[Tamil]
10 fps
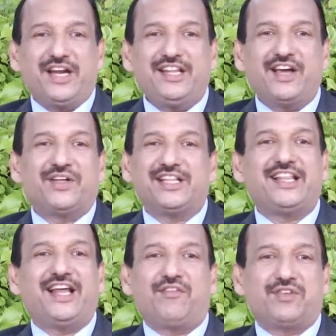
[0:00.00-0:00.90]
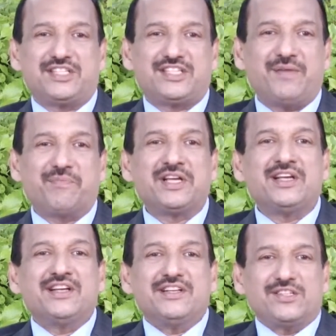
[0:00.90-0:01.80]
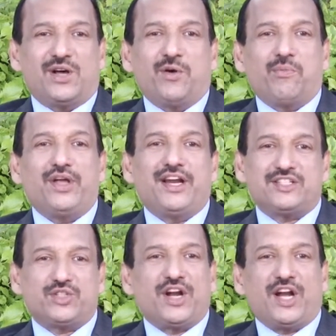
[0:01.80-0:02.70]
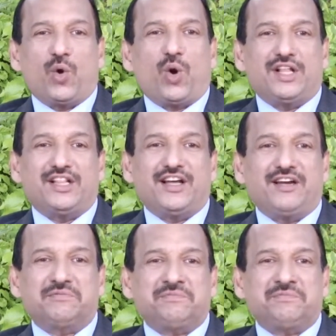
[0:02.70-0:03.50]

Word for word: அவர் இந்தியா வந்ததே இல்லை ஃபஸ்ட் டைம் ஸோ அவர் போய் ரெஸ்டாரண்ட்டில் உட்காந்தார்